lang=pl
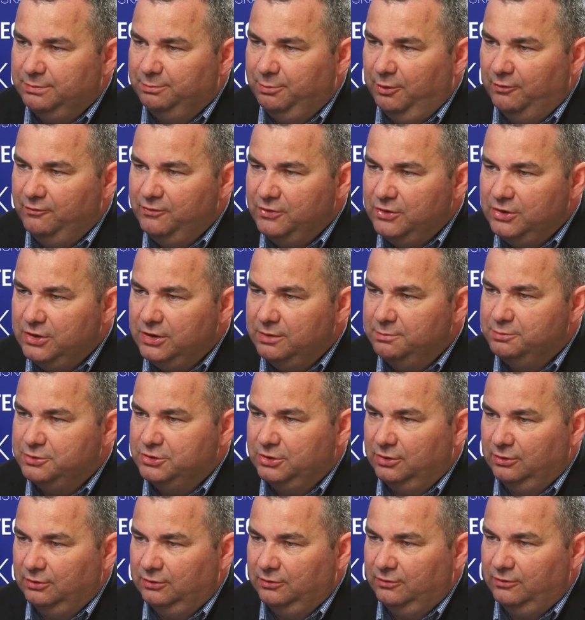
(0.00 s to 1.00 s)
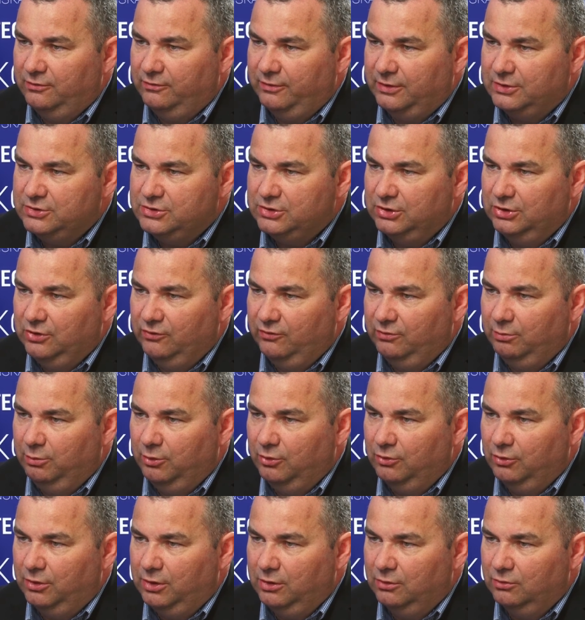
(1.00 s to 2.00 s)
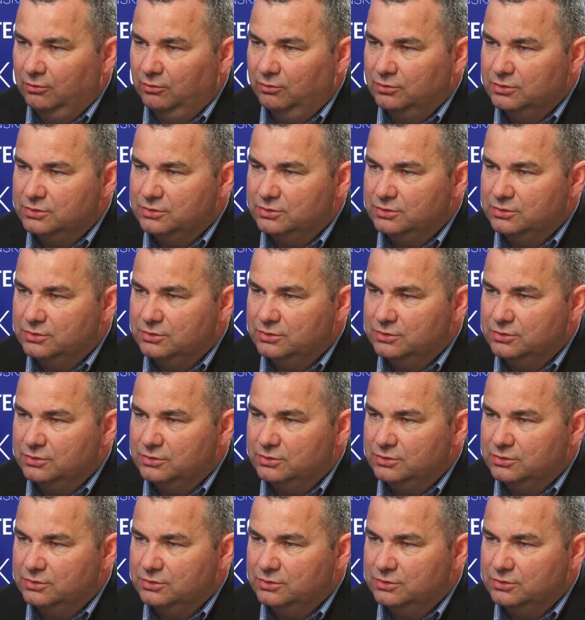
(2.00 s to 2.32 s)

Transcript: powinni przygotowywać się do wyboru kierunku